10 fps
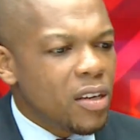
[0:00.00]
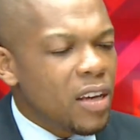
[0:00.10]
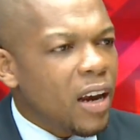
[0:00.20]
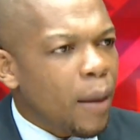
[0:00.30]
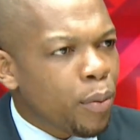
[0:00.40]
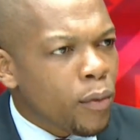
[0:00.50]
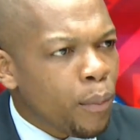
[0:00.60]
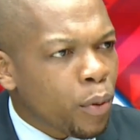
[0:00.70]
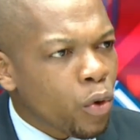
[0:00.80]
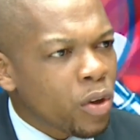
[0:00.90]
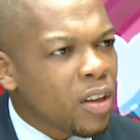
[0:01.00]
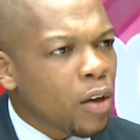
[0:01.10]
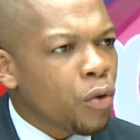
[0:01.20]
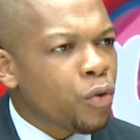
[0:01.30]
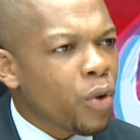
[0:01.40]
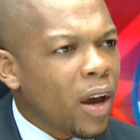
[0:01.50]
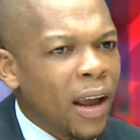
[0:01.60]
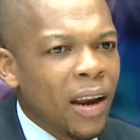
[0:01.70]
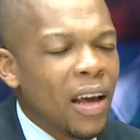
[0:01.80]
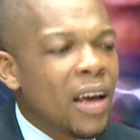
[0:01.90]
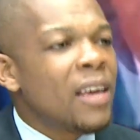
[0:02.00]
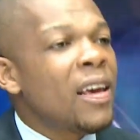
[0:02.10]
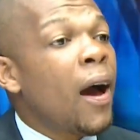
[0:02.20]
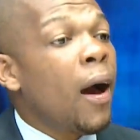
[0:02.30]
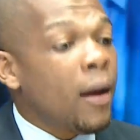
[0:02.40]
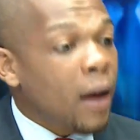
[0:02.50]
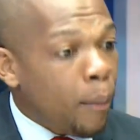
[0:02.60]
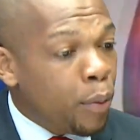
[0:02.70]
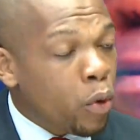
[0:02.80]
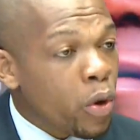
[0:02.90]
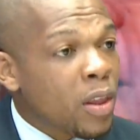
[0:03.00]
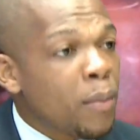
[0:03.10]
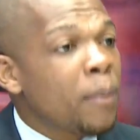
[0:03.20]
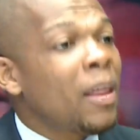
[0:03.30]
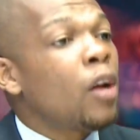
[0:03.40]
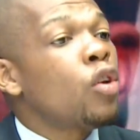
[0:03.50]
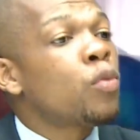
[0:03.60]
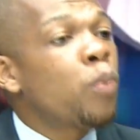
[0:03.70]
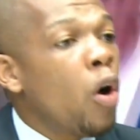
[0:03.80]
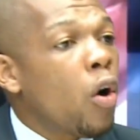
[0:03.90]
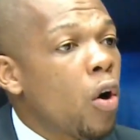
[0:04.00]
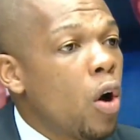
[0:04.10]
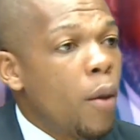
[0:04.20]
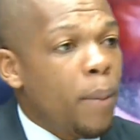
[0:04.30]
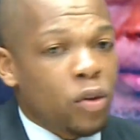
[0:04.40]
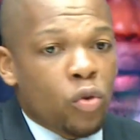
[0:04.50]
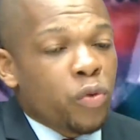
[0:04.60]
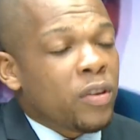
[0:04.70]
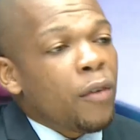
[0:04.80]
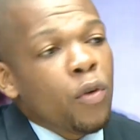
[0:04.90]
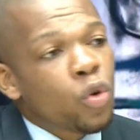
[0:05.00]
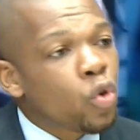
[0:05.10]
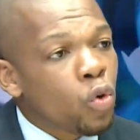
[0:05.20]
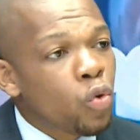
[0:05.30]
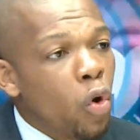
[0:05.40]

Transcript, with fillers: Il y a la priorité culturelle. Il y a la priorité même dans le sport. Parce que vous savez, aujourd'hui,